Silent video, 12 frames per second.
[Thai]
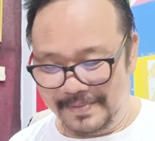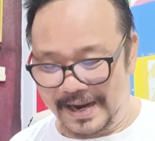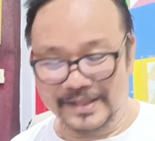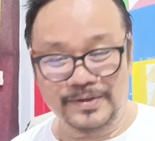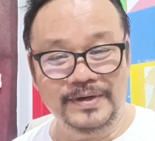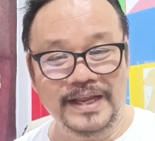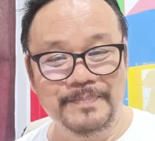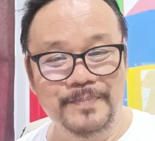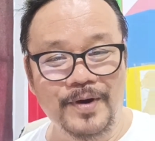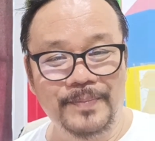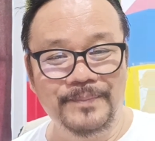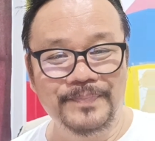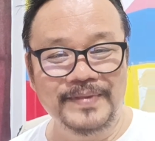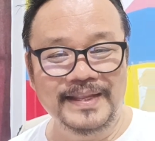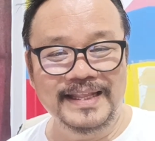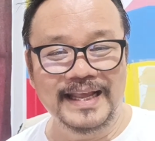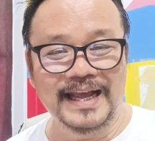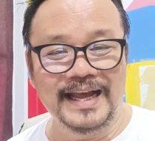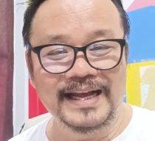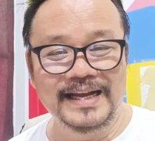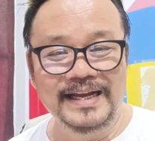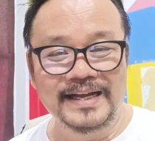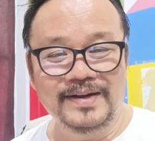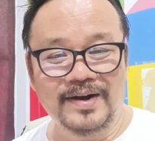มาตรงนี้ปุ๊บนะ
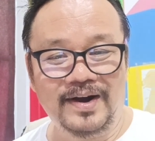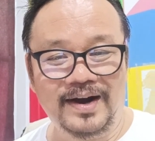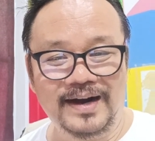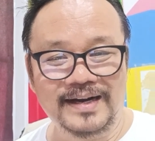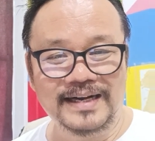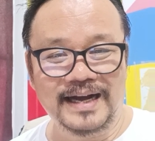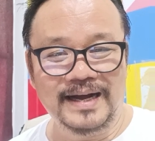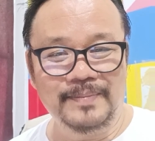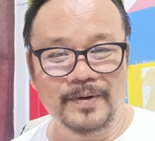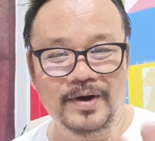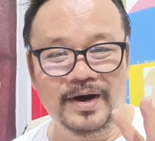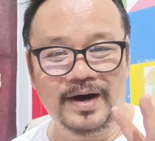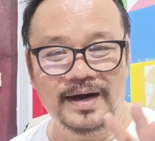ก็พอ